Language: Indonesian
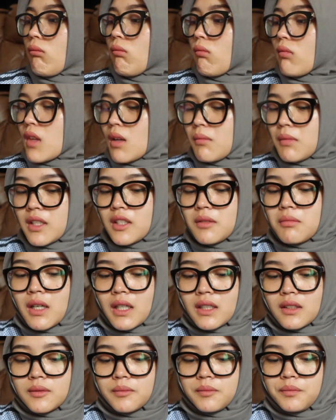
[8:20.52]
hmm, manis
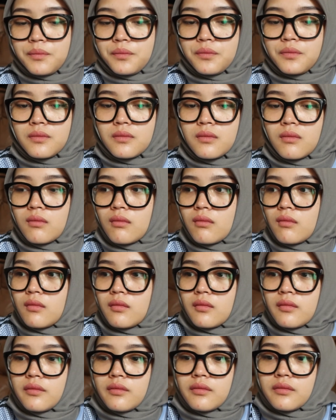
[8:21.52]
banget
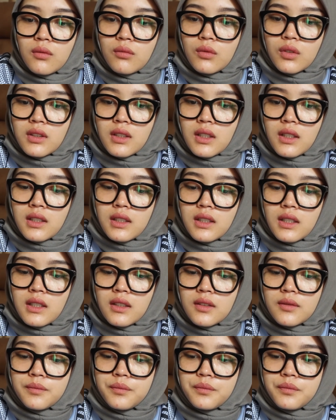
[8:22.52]

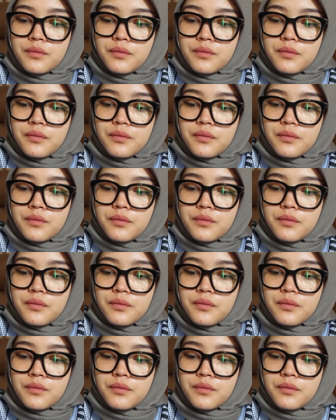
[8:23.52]
kalian